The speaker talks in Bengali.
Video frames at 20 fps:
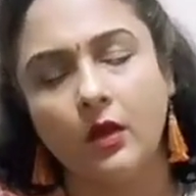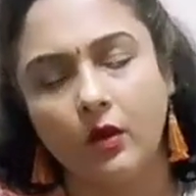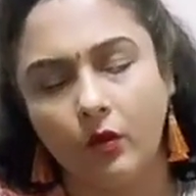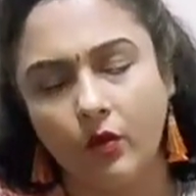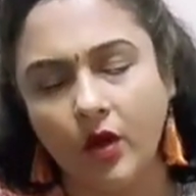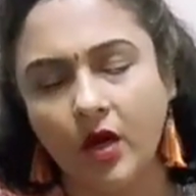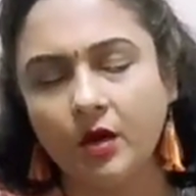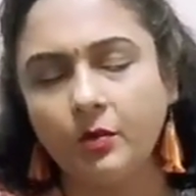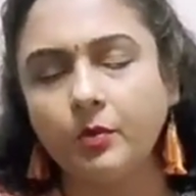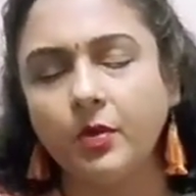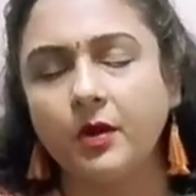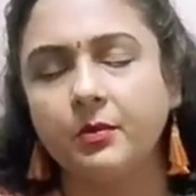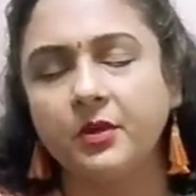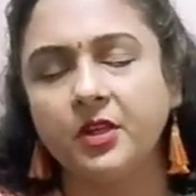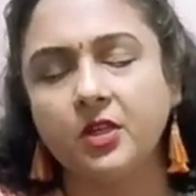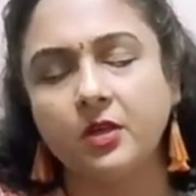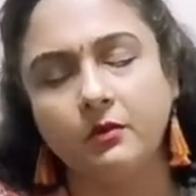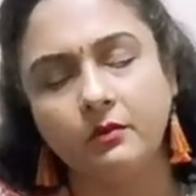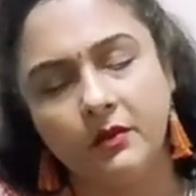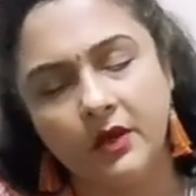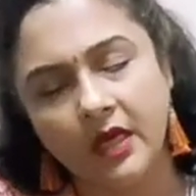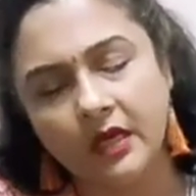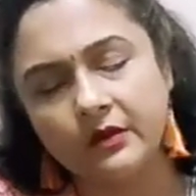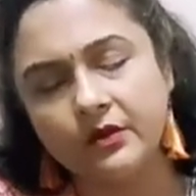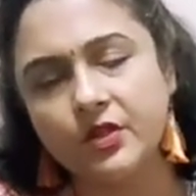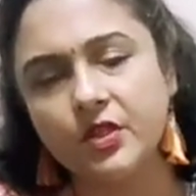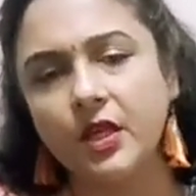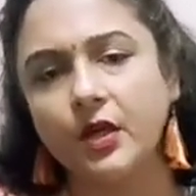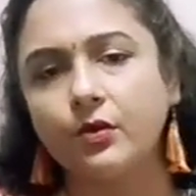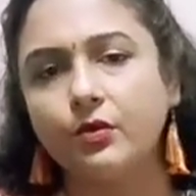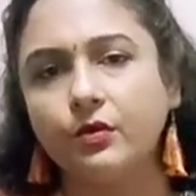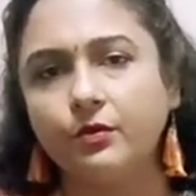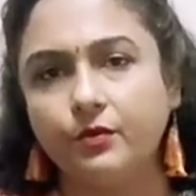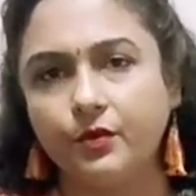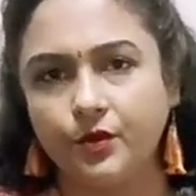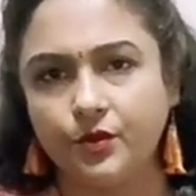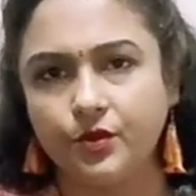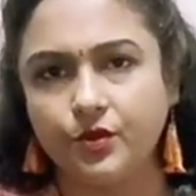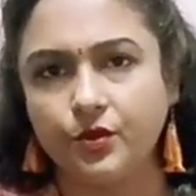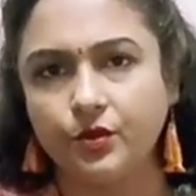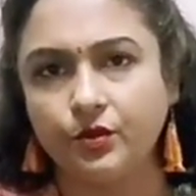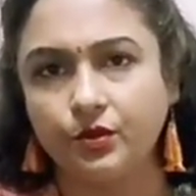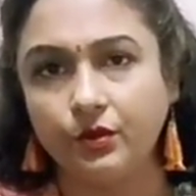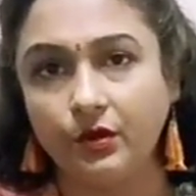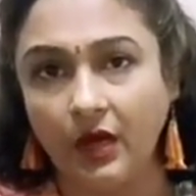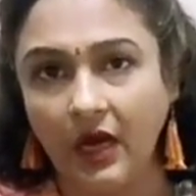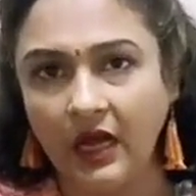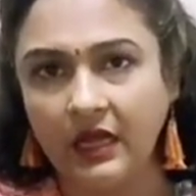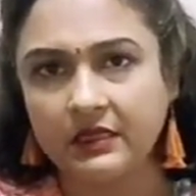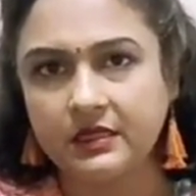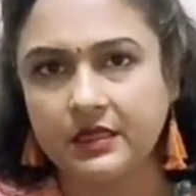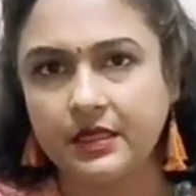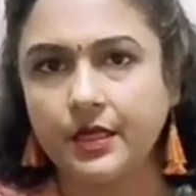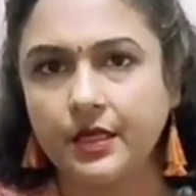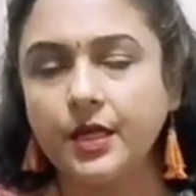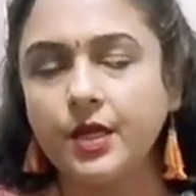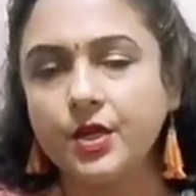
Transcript: ওয়ার্ক পারমিটের মেয়াদটি এখন পর্যন্ত আছে